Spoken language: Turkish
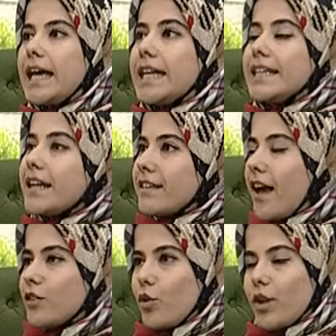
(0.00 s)
E,
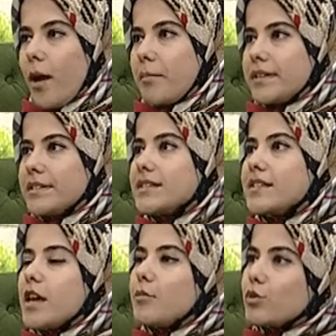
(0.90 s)
neden
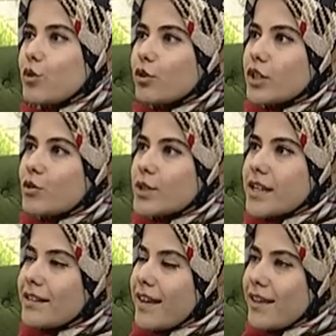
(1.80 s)
önemlidir? Bu konular
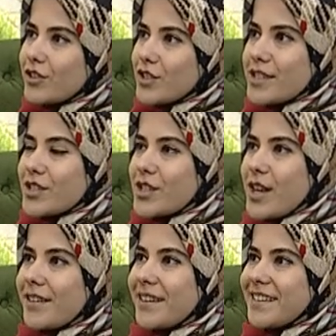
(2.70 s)
üzerine değineceğiz
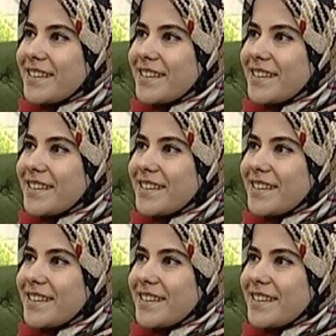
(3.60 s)
inşallah.